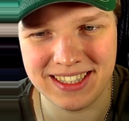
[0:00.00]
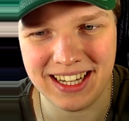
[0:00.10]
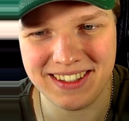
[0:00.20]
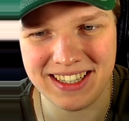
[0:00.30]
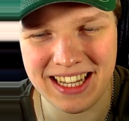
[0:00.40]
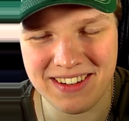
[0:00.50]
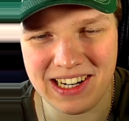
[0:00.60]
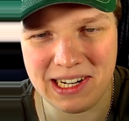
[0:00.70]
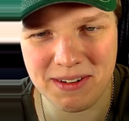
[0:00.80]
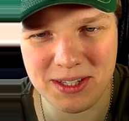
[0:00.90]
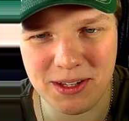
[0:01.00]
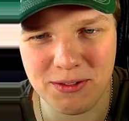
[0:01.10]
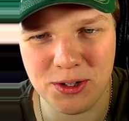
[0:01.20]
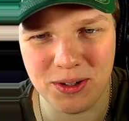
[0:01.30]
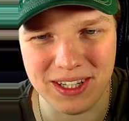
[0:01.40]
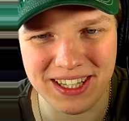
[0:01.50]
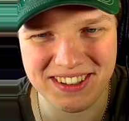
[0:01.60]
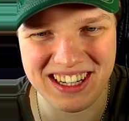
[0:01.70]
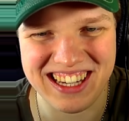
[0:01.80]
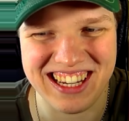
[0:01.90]
Давай, нормально вроде девчуля,
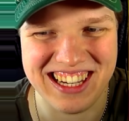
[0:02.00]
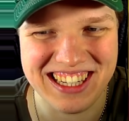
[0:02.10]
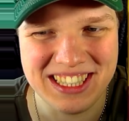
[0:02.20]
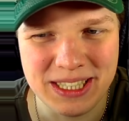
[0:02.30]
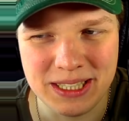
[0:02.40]
давай.